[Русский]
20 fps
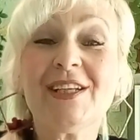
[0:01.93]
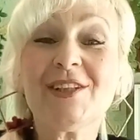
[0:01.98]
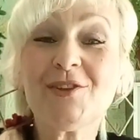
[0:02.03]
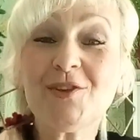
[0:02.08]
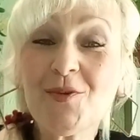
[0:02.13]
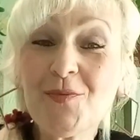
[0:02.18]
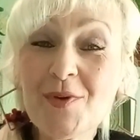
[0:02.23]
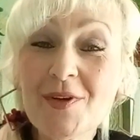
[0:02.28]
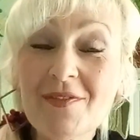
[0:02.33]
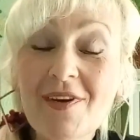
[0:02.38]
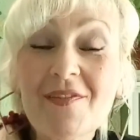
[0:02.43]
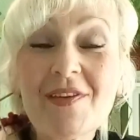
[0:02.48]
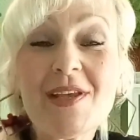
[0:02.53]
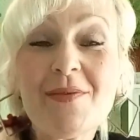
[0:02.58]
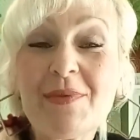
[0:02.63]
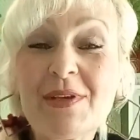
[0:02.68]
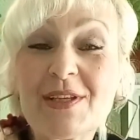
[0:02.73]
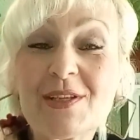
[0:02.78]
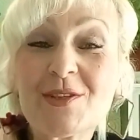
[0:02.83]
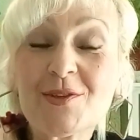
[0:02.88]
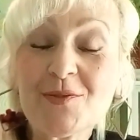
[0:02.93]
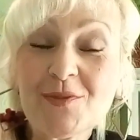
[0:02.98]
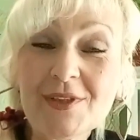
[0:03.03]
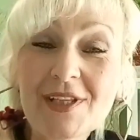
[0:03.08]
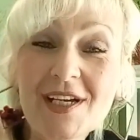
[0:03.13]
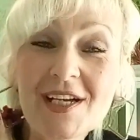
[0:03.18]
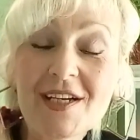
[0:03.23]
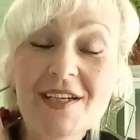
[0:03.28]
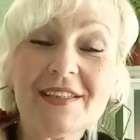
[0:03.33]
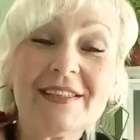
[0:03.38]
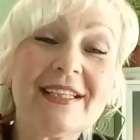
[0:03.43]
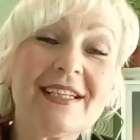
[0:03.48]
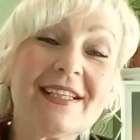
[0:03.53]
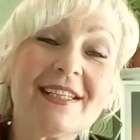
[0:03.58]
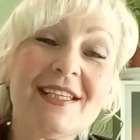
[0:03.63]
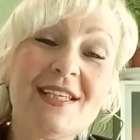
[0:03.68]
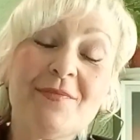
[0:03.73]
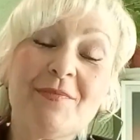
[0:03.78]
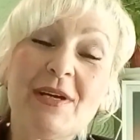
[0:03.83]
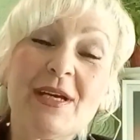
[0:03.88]
Доброго времени суток,
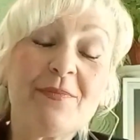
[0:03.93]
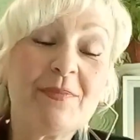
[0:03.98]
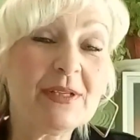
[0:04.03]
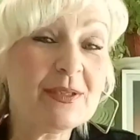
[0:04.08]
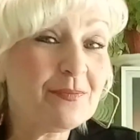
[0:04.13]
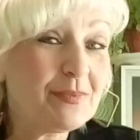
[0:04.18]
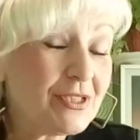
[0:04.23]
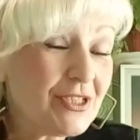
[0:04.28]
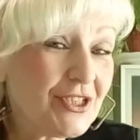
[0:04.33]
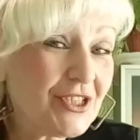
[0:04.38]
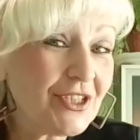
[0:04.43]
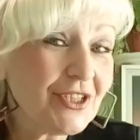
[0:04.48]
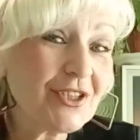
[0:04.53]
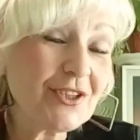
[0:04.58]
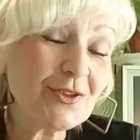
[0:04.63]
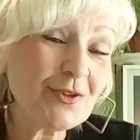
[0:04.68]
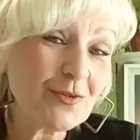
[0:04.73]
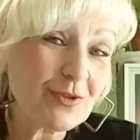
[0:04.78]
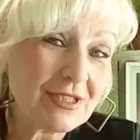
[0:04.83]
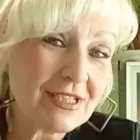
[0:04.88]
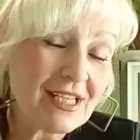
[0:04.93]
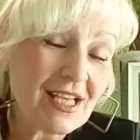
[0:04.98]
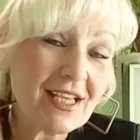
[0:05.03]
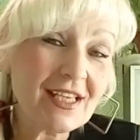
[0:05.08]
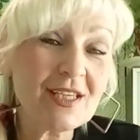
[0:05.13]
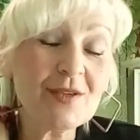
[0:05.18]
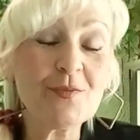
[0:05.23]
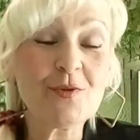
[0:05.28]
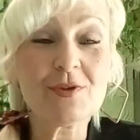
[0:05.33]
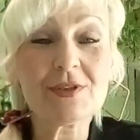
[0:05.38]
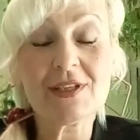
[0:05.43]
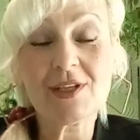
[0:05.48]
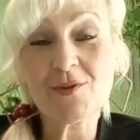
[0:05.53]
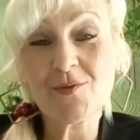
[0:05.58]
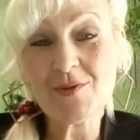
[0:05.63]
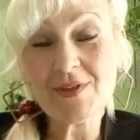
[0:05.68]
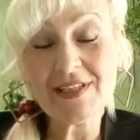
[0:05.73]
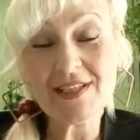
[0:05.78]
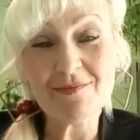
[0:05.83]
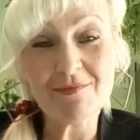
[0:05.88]
дорогие мои подписчики, друзья и просто
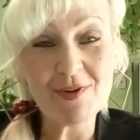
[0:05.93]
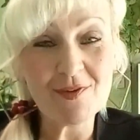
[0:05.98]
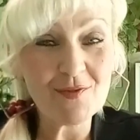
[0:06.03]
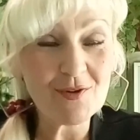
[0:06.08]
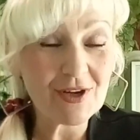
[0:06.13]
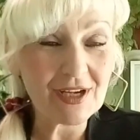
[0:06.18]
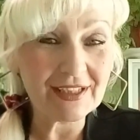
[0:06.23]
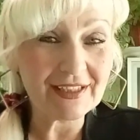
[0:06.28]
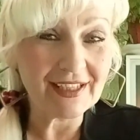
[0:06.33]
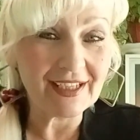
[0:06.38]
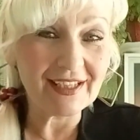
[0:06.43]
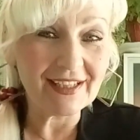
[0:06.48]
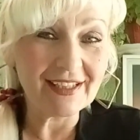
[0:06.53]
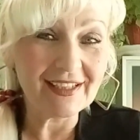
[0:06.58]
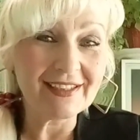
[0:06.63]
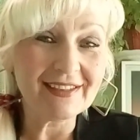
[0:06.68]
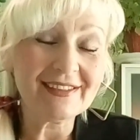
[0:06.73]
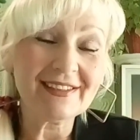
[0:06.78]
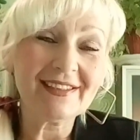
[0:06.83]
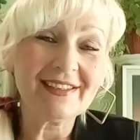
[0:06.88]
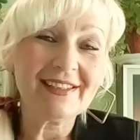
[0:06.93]
гости моего канала.